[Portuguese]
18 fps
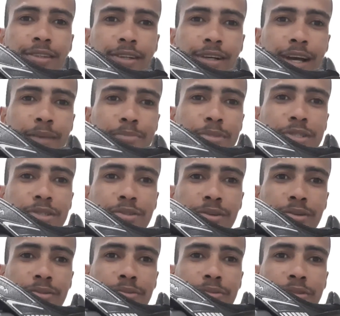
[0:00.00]

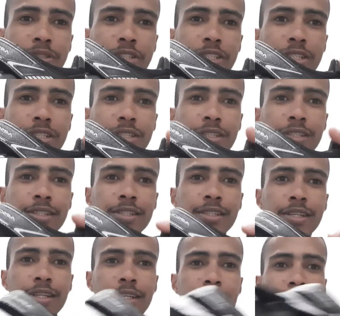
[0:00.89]
Absolute,
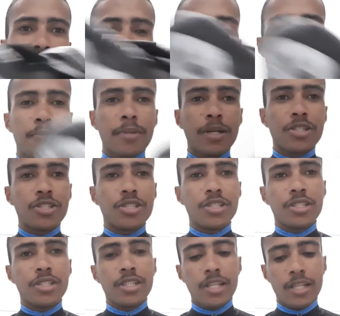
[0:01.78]
é,
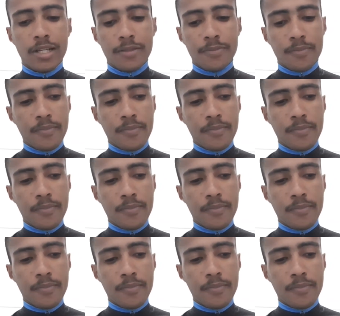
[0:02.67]
sapatilha,